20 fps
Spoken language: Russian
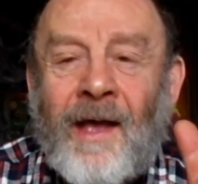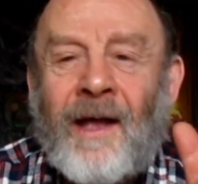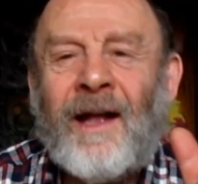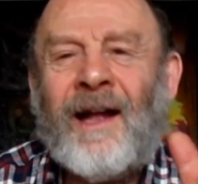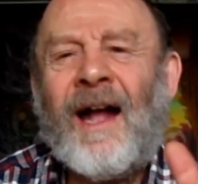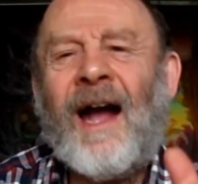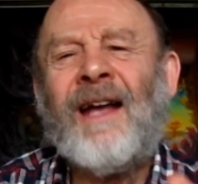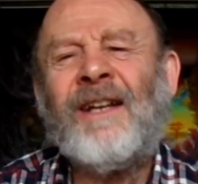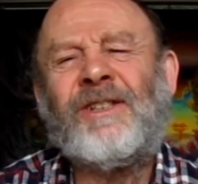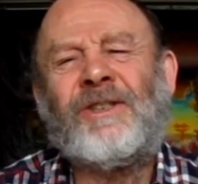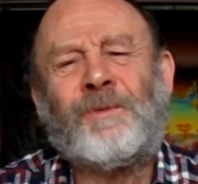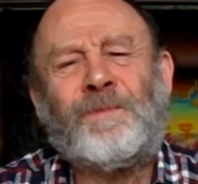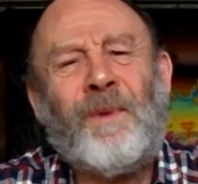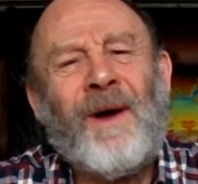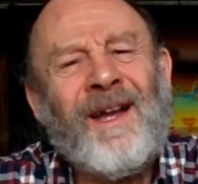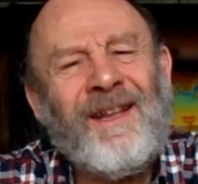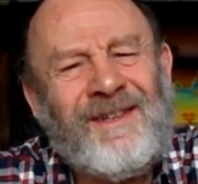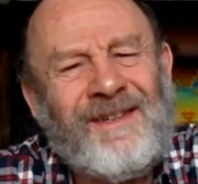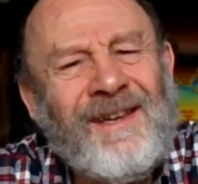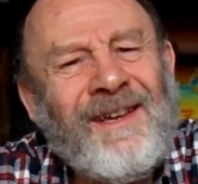
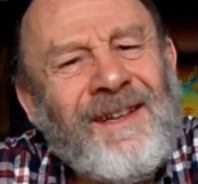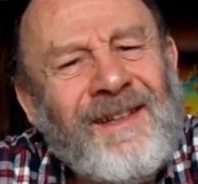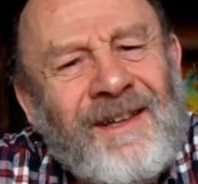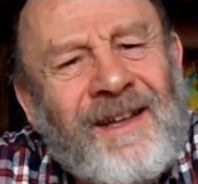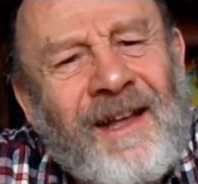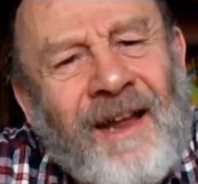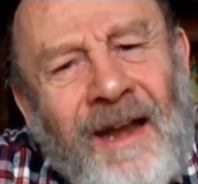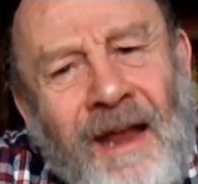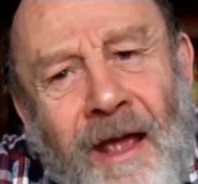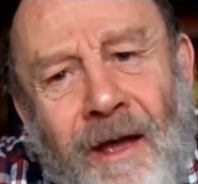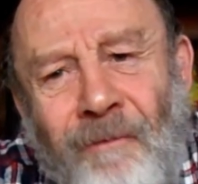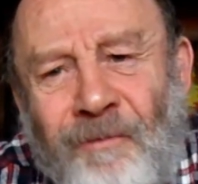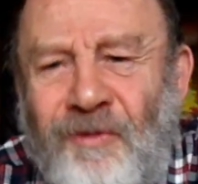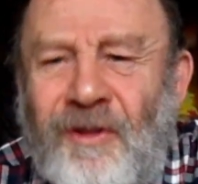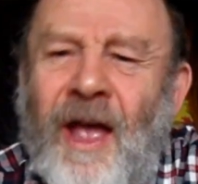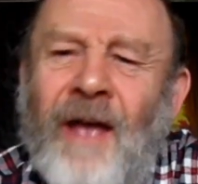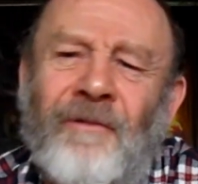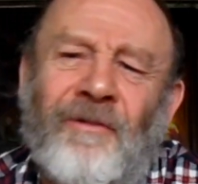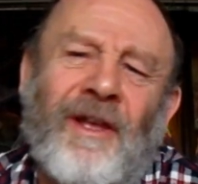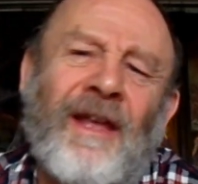«Господин Греф,
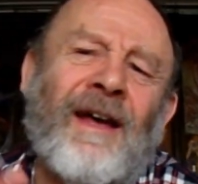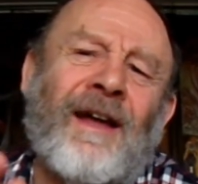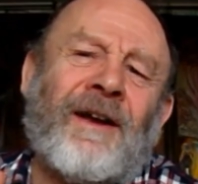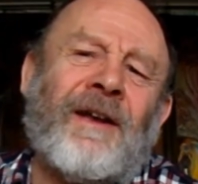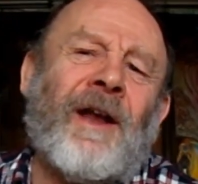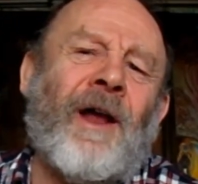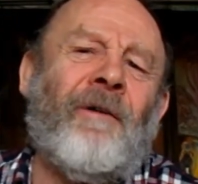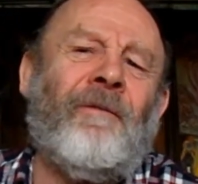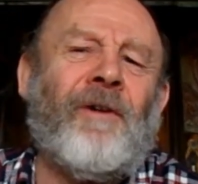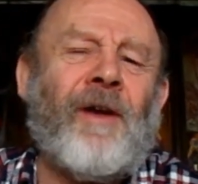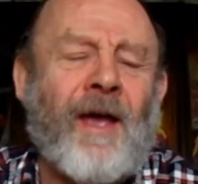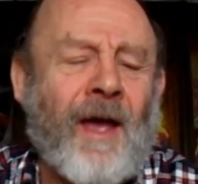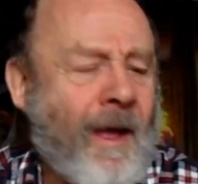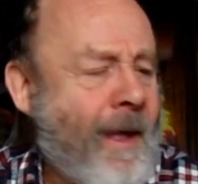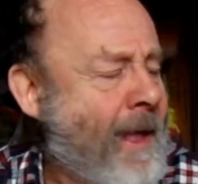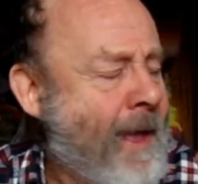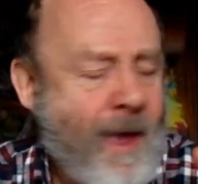наверное, вы